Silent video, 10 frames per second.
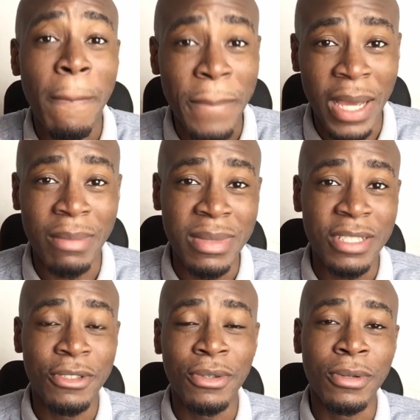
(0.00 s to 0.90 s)

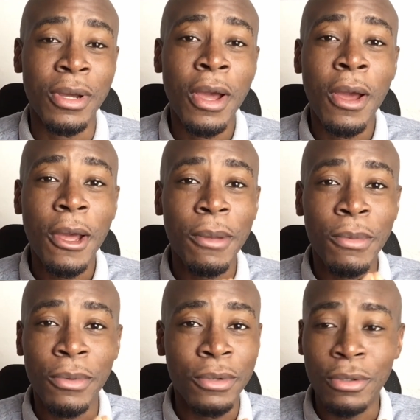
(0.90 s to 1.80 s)
permis de
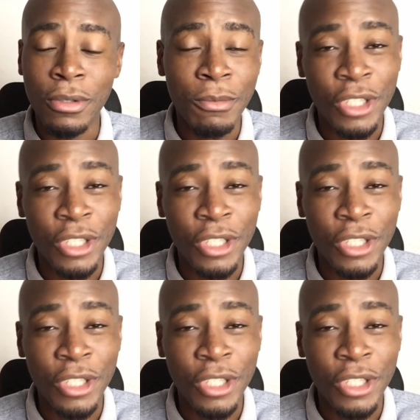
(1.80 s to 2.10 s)
de me